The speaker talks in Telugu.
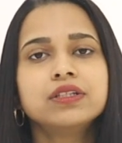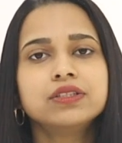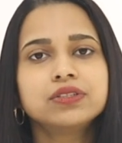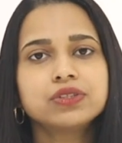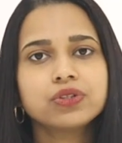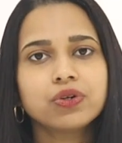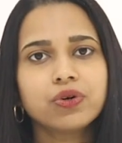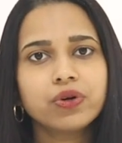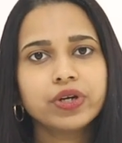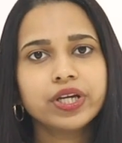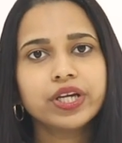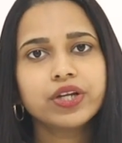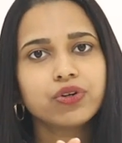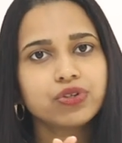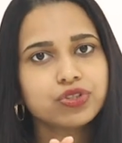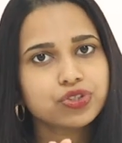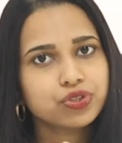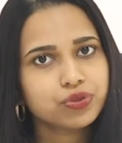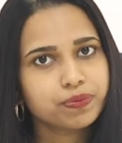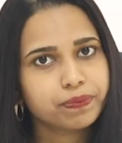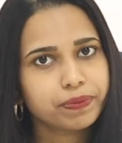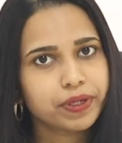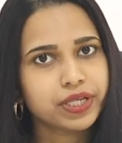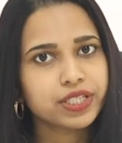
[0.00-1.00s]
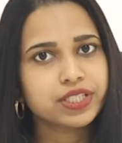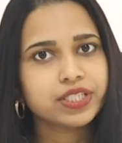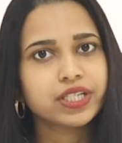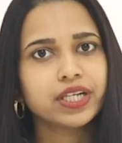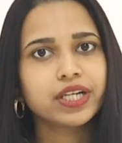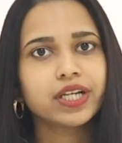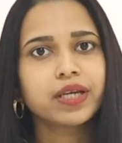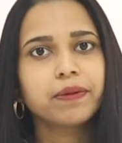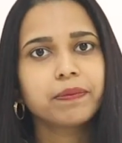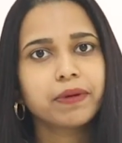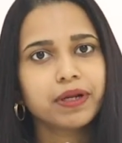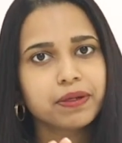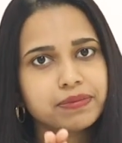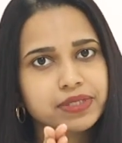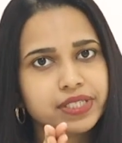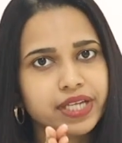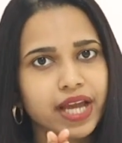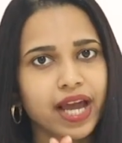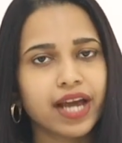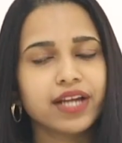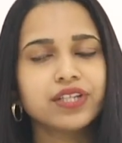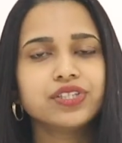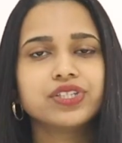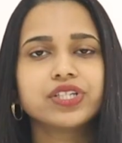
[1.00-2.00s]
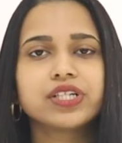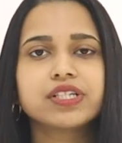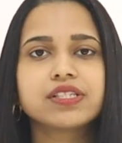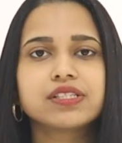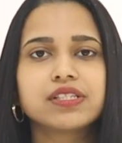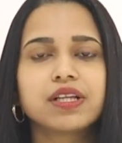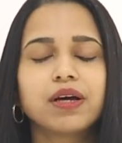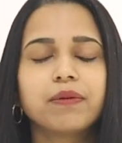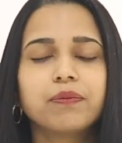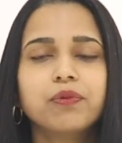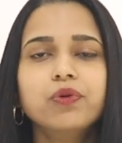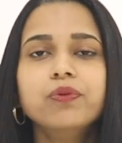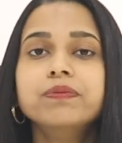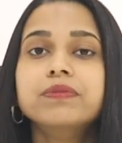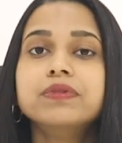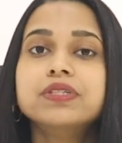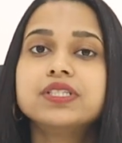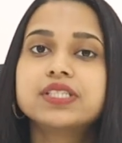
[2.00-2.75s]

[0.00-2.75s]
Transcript: సో ఈరోజు పేషెంట్కి మనం స్కాన్ చేస్తాము